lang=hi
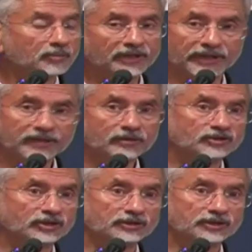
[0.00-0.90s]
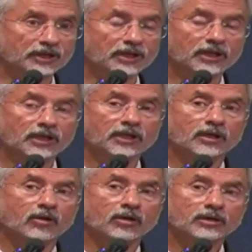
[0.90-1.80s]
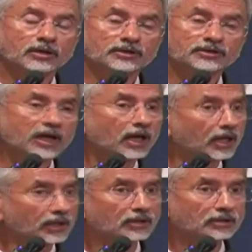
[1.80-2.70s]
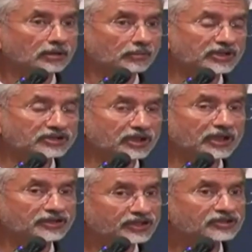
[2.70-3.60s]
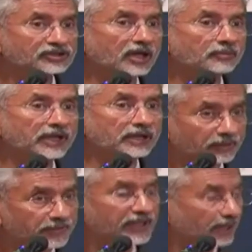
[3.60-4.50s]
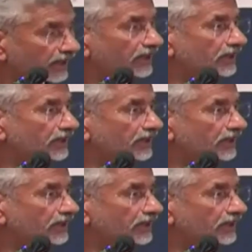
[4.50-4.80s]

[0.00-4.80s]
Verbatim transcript: निर्भर नहीं हो सकते और ये अगर पिछले तीस साल में कमी